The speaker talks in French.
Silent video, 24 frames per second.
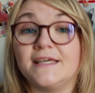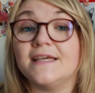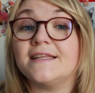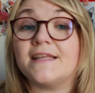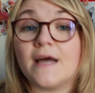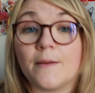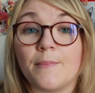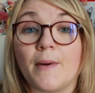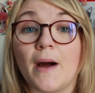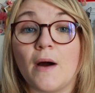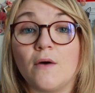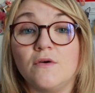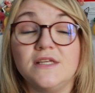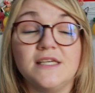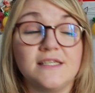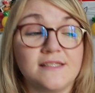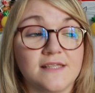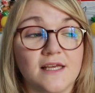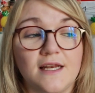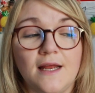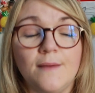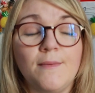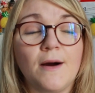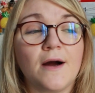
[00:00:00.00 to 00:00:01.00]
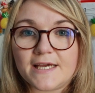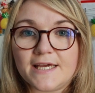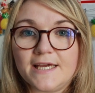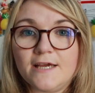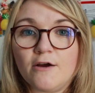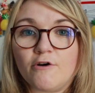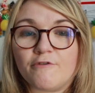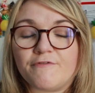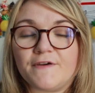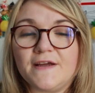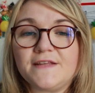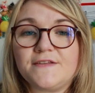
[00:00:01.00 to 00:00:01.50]
qui est un parolier célèbre. Et
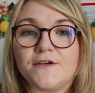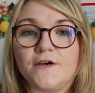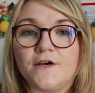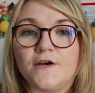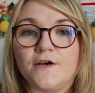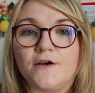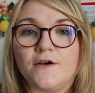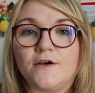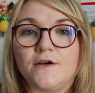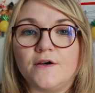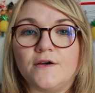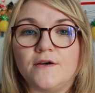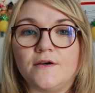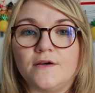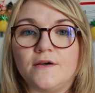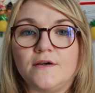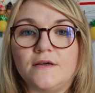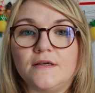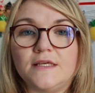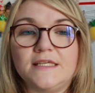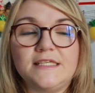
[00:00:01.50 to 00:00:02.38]
en fait, euh,